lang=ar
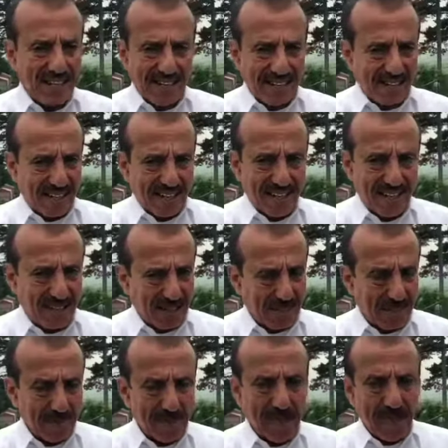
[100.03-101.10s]
ان قرارات
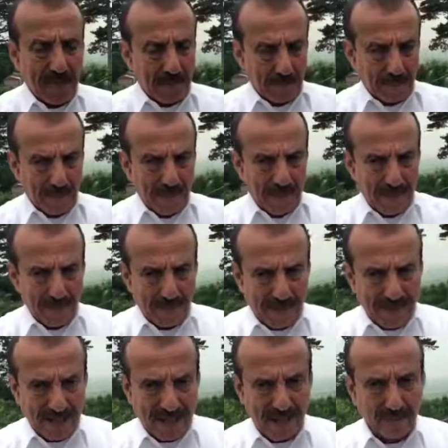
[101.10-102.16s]
ترامب ما لها
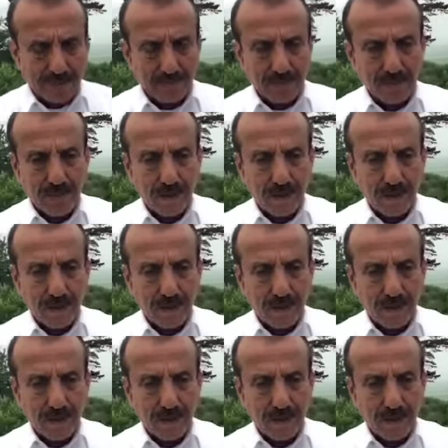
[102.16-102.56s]
معنى